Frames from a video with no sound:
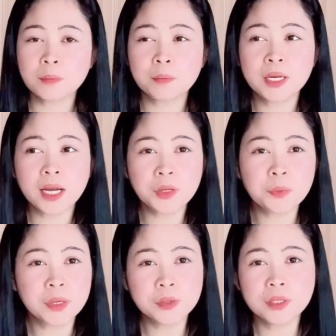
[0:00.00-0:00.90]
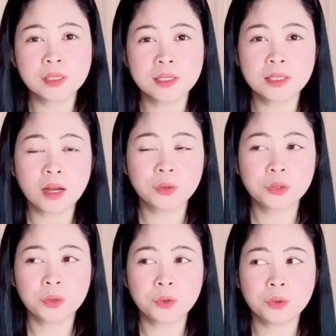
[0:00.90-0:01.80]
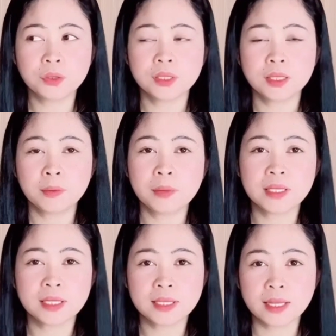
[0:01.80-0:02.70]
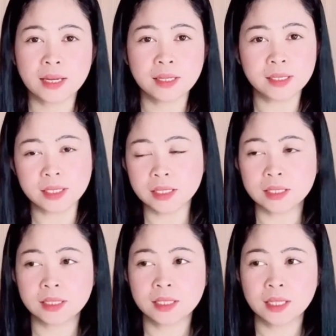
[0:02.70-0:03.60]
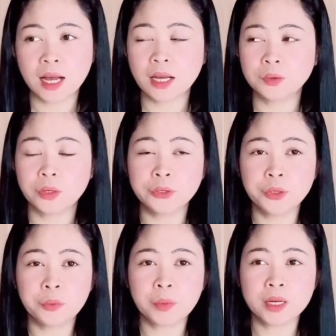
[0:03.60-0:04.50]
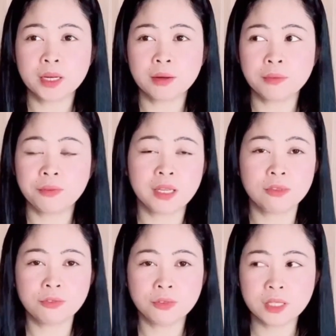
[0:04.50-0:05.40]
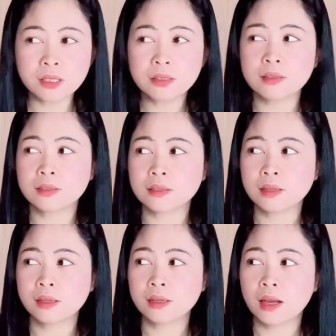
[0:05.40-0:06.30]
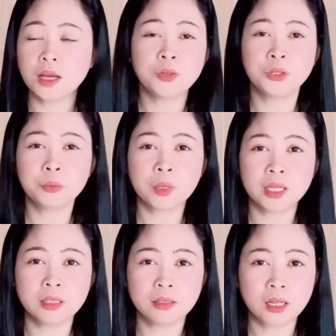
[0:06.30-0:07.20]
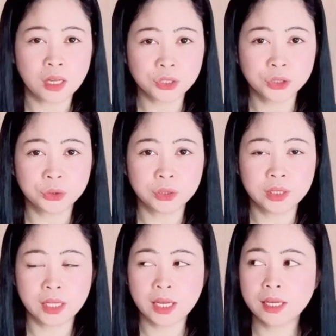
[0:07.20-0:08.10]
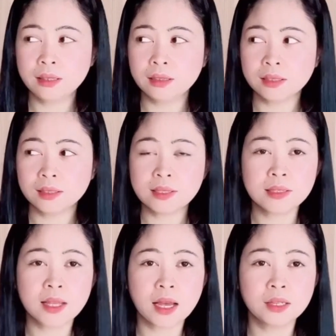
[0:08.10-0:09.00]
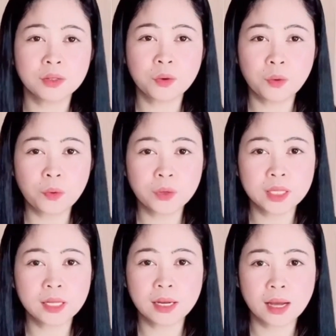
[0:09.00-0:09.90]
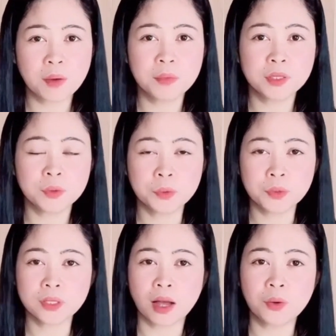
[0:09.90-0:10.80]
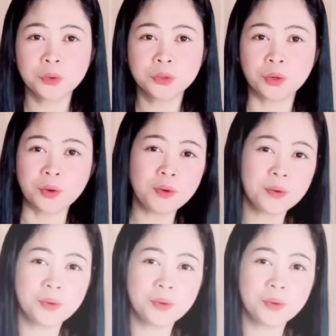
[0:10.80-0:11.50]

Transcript: magkano ba yung sinasahod ko na basic salary? Ano-ano yung mga benefits? Ano-ano yung mga deduction? And, saan ko ginagamit yung sahod ko?